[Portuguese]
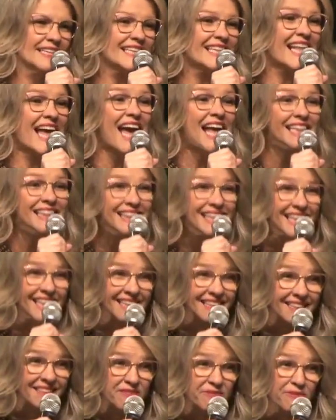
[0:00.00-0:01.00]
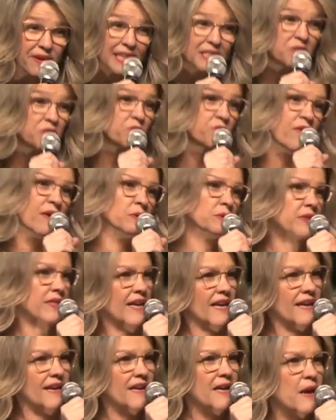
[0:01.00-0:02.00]
Nada vai nos
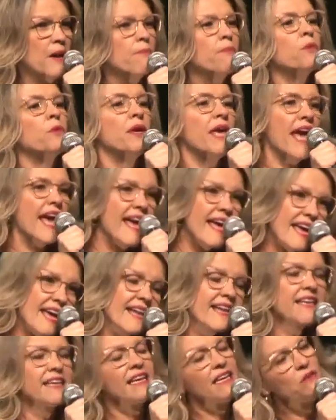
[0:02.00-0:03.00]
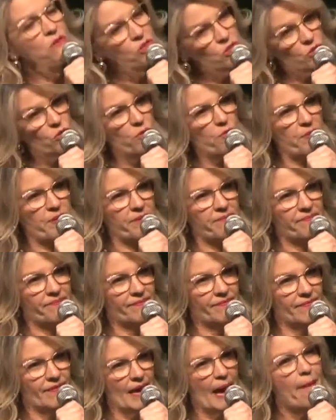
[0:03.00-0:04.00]
faltar, porque é ele que nos supre.
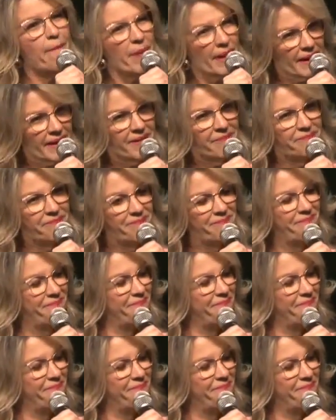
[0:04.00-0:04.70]
Amém?